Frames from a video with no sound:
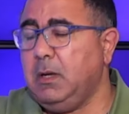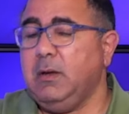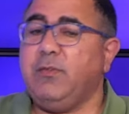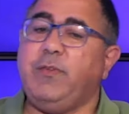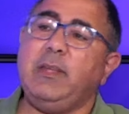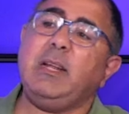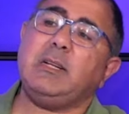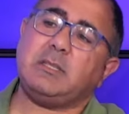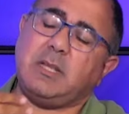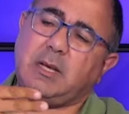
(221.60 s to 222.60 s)
فينا
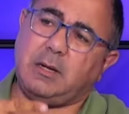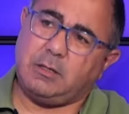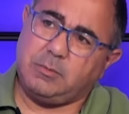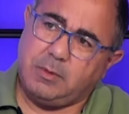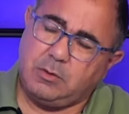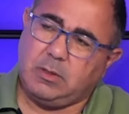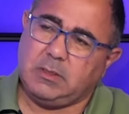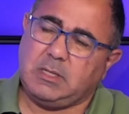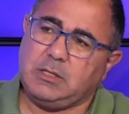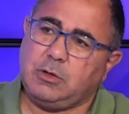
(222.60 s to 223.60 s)
نستخرج منهم
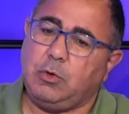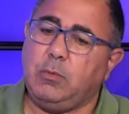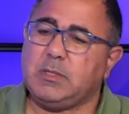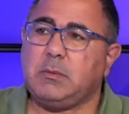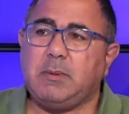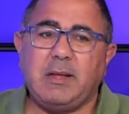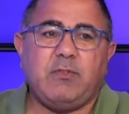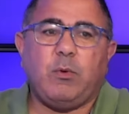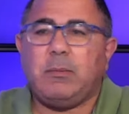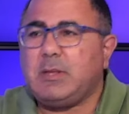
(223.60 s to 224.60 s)
اسينشال اويل بس ما
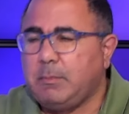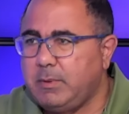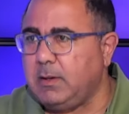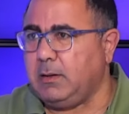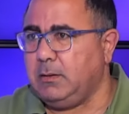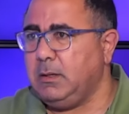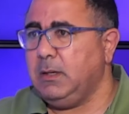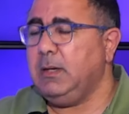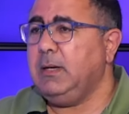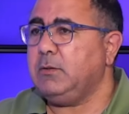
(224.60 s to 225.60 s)
بنعرف وين بدنا نبيعها
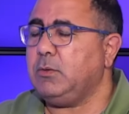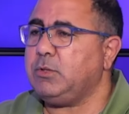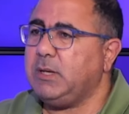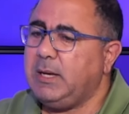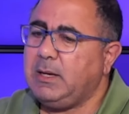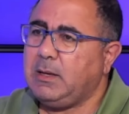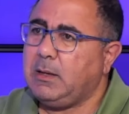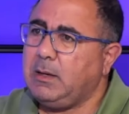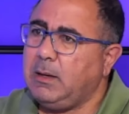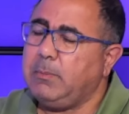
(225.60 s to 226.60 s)
سو مشان هيك
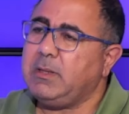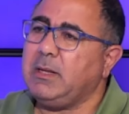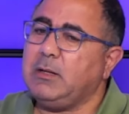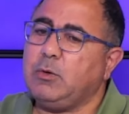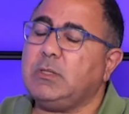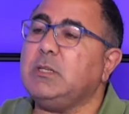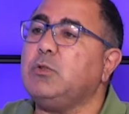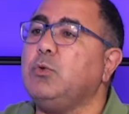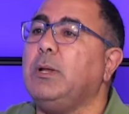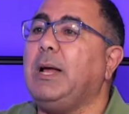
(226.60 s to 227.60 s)
بدنا ندرس
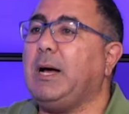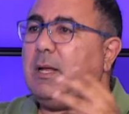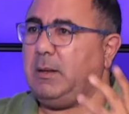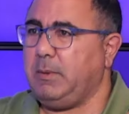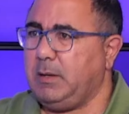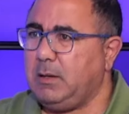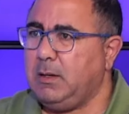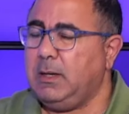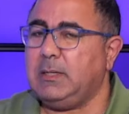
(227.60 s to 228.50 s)
السوق العالمي أوكي.